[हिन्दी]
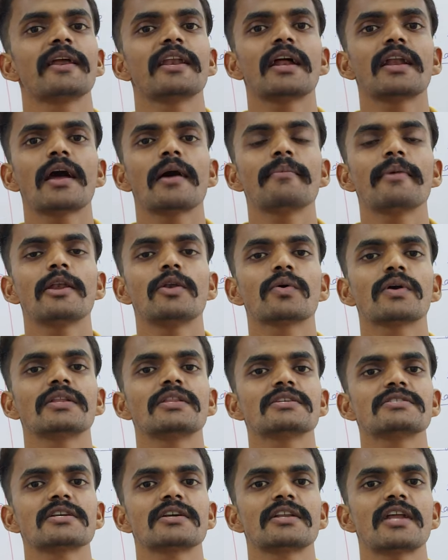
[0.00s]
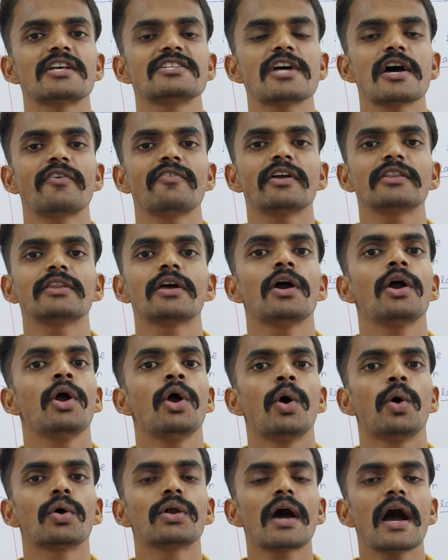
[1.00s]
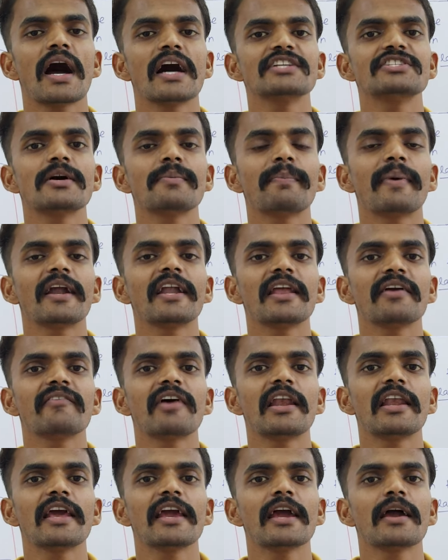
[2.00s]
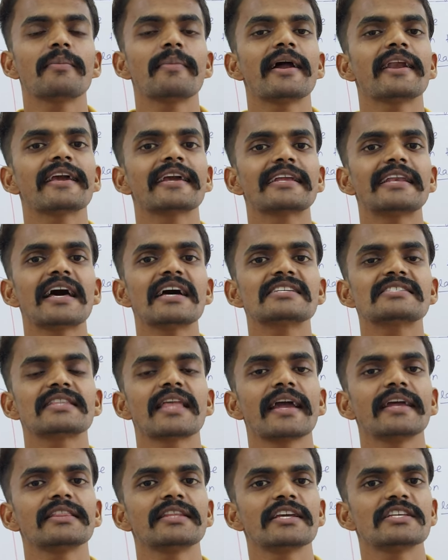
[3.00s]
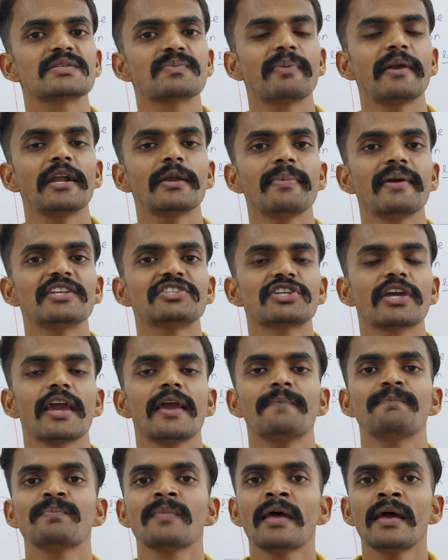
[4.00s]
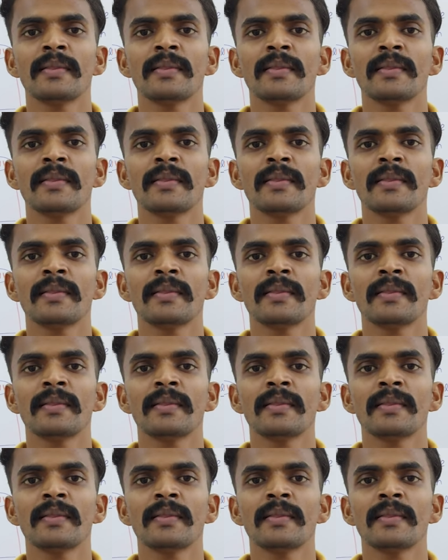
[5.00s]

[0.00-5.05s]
मेरा नाम है लोकेंद्र सिंह राजावत और आज हम पढ़ने वाले हैं हमारे क्लास नाइन्थ स्प्रिंट बेच के